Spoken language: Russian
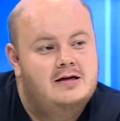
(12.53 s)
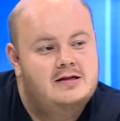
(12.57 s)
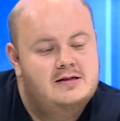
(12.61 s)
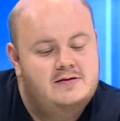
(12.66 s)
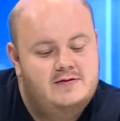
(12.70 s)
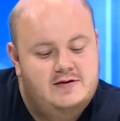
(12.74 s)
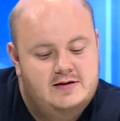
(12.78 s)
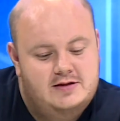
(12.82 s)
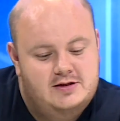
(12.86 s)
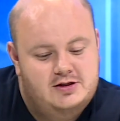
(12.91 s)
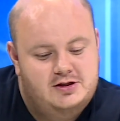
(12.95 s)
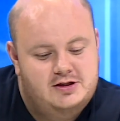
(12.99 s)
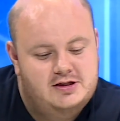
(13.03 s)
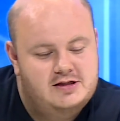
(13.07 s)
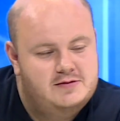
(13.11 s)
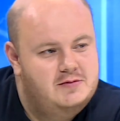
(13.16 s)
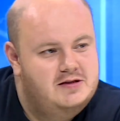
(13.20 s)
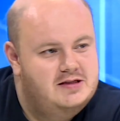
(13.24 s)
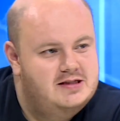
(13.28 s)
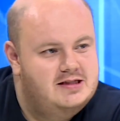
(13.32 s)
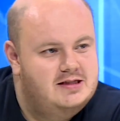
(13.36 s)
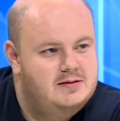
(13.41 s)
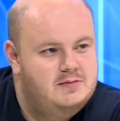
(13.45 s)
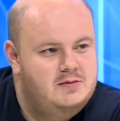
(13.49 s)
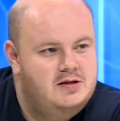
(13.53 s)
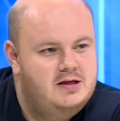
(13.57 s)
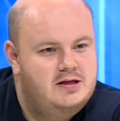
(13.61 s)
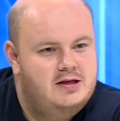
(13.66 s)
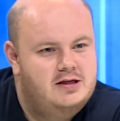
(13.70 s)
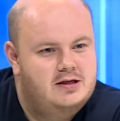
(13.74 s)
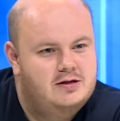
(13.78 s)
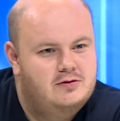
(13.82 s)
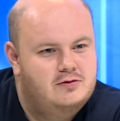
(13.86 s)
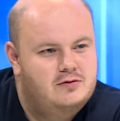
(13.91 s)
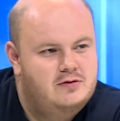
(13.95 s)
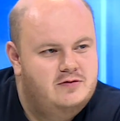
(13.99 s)
развейте сейчас мои
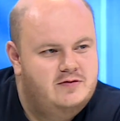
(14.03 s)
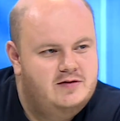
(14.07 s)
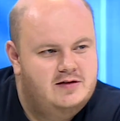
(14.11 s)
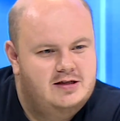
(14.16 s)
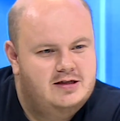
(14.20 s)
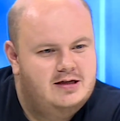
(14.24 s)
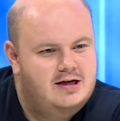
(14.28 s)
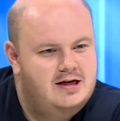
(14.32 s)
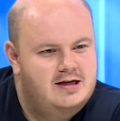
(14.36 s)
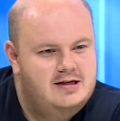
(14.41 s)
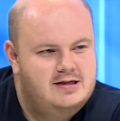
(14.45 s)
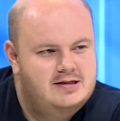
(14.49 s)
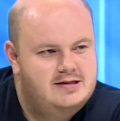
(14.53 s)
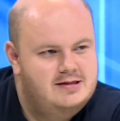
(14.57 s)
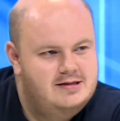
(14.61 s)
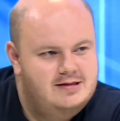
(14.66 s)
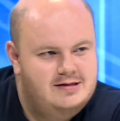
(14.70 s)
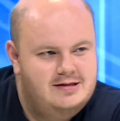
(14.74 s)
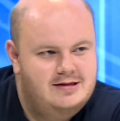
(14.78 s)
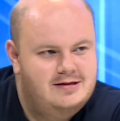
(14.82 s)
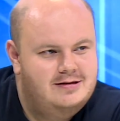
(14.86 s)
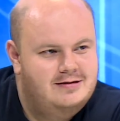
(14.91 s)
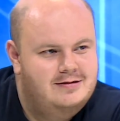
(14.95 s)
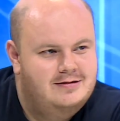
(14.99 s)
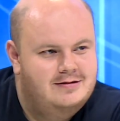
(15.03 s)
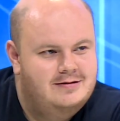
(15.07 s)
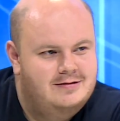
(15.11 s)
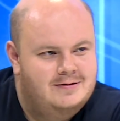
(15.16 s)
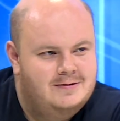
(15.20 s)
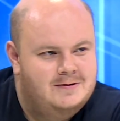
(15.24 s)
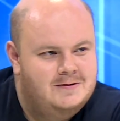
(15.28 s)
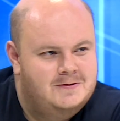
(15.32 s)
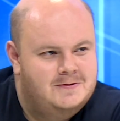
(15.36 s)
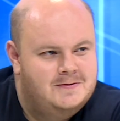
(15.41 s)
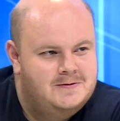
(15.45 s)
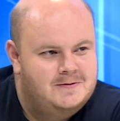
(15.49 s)
сомнения, но наверняка есть те,
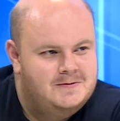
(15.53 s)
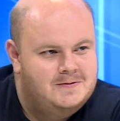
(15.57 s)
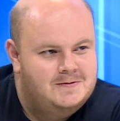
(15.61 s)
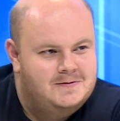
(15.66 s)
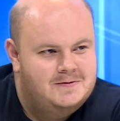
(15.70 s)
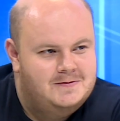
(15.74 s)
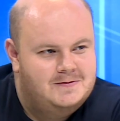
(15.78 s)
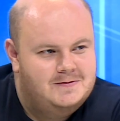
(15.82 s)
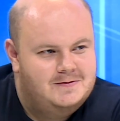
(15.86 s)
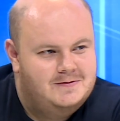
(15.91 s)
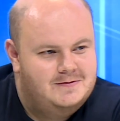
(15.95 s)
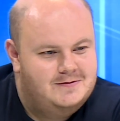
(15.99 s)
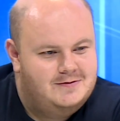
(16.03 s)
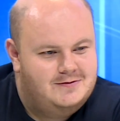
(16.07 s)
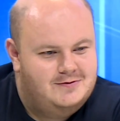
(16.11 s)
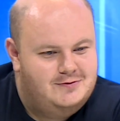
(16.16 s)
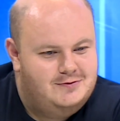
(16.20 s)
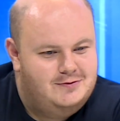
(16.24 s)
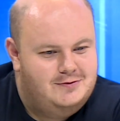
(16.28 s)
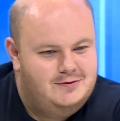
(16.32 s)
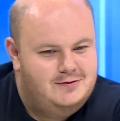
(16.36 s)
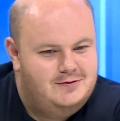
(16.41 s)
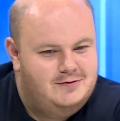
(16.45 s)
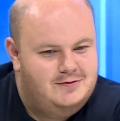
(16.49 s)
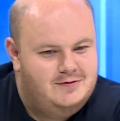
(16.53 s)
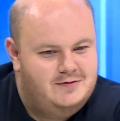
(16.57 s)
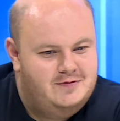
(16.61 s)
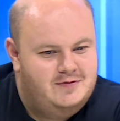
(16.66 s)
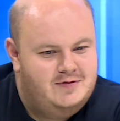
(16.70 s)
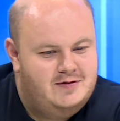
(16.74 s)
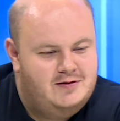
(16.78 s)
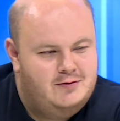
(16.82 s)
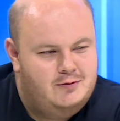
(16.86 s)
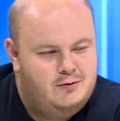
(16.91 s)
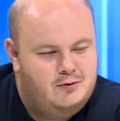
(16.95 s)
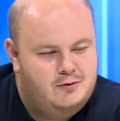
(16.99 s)
э, кто,
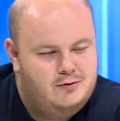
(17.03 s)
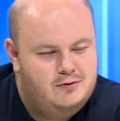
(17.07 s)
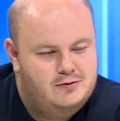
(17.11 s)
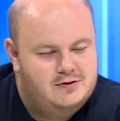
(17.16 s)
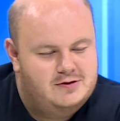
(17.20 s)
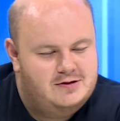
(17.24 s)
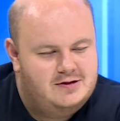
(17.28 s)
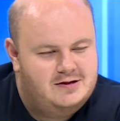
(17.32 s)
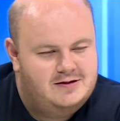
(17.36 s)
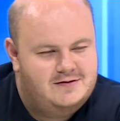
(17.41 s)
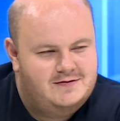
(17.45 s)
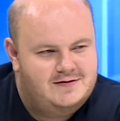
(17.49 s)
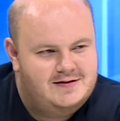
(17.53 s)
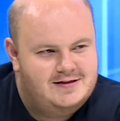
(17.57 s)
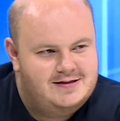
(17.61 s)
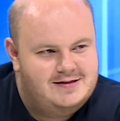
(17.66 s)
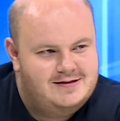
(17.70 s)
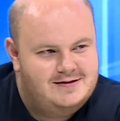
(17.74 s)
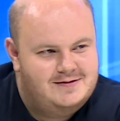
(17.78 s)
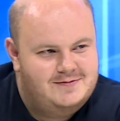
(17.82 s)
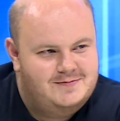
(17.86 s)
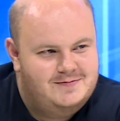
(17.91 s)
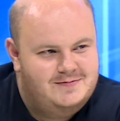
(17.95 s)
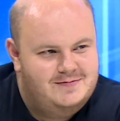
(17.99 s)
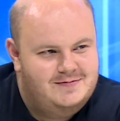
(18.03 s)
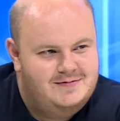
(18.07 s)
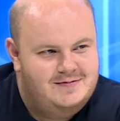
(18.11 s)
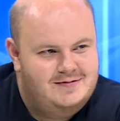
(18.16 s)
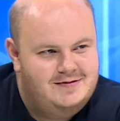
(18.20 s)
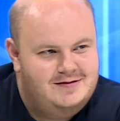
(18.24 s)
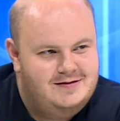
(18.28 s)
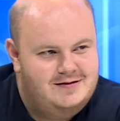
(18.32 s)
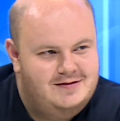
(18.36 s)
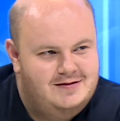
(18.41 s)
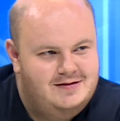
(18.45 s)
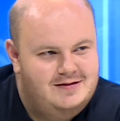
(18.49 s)
наверное, уходит от вас
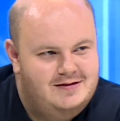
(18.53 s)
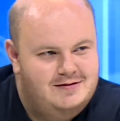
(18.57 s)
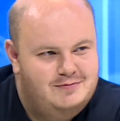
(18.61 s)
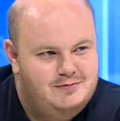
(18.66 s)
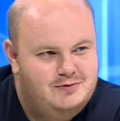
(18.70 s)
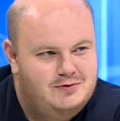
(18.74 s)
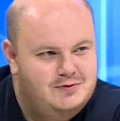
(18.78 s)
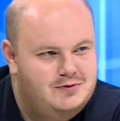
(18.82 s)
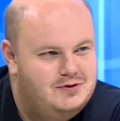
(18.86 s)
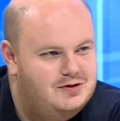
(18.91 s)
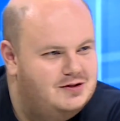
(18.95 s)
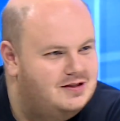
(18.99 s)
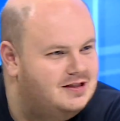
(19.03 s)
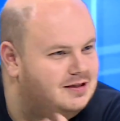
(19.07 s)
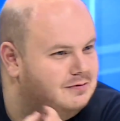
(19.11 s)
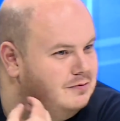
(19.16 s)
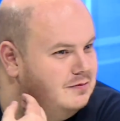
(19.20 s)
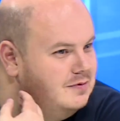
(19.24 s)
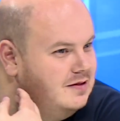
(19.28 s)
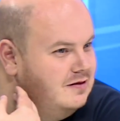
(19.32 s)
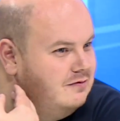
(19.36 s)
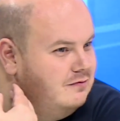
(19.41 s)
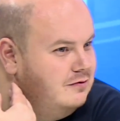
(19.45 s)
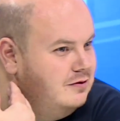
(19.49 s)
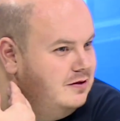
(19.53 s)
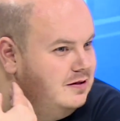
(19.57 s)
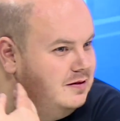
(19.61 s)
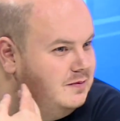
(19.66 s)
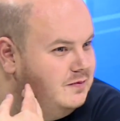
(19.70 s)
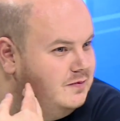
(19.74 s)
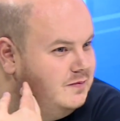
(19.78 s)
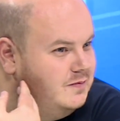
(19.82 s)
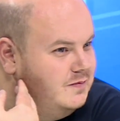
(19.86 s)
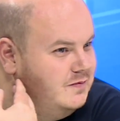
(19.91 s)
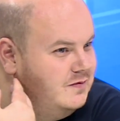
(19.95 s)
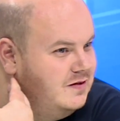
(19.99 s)
не будучи самым
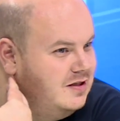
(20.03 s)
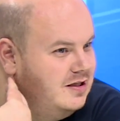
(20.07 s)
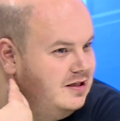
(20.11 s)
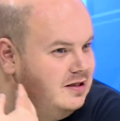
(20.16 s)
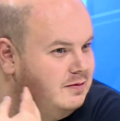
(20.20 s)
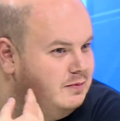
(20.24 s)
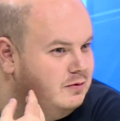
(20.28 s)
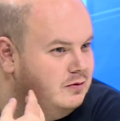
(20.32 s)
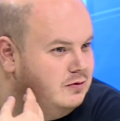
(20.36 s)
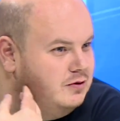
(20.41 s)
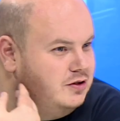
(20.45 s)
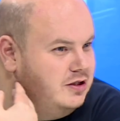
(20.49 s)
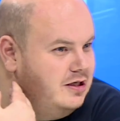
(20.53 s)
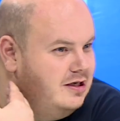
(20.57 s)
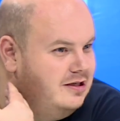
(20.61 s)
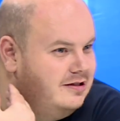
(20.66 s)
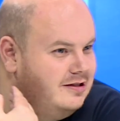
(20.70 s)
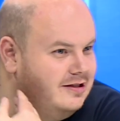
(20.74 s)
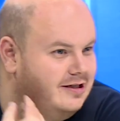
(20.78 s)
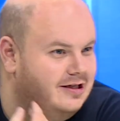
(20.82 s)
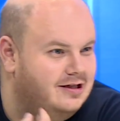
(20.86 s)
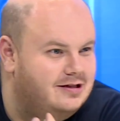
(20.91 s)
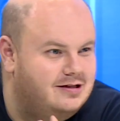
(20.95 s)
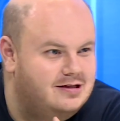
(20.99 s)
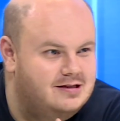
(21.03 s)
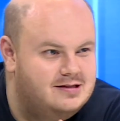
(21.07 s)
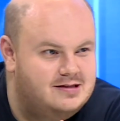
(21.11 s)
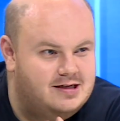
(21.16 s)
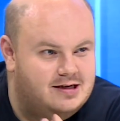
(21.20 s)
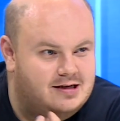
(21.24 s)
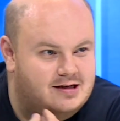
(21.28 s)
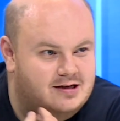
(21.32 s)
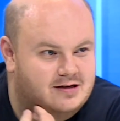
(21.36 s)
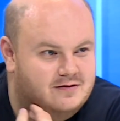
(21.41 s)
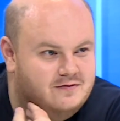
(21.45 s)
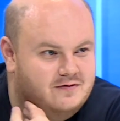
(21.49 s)
довольным. Вы как-то получали такие
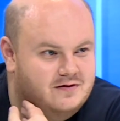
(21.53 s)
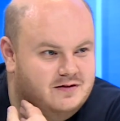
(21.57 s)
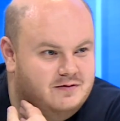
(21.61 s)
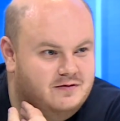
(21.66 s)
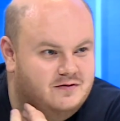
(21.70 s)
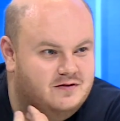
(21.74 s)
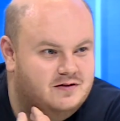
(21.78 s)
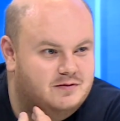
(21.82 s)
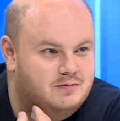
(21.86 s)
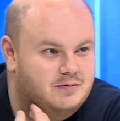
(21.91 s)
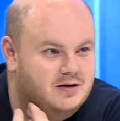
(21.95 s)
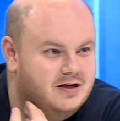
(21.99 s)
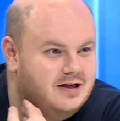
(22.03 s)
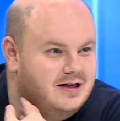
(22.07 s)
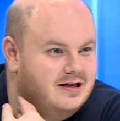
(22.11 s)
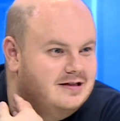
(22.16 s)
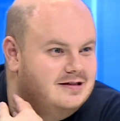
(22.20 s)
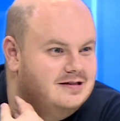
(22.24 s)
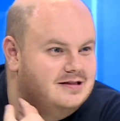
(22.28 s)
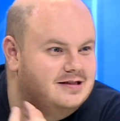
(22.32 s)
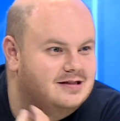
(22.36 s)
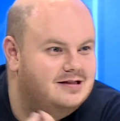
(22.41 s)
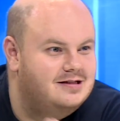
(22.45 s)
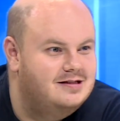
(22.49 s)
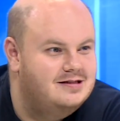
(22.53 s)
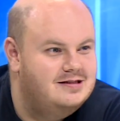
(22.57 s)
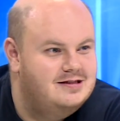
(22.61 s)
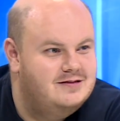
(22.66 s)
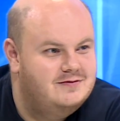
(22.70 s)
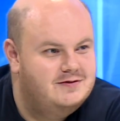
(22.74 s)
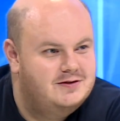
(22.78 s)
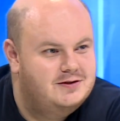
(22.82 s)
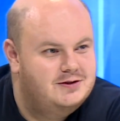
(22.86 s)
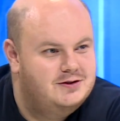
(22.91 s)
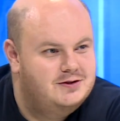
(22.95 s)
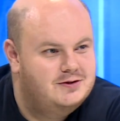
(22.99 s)
отрицательные фидбэки от деятельности
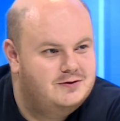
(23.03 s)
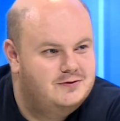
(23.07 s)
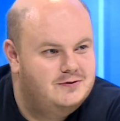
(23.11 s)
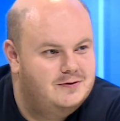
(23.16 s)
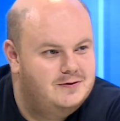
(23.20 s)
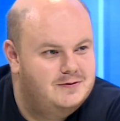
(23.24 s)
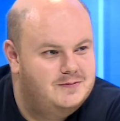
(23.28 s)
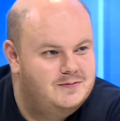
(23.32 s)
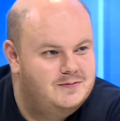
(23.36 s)
вашей школы?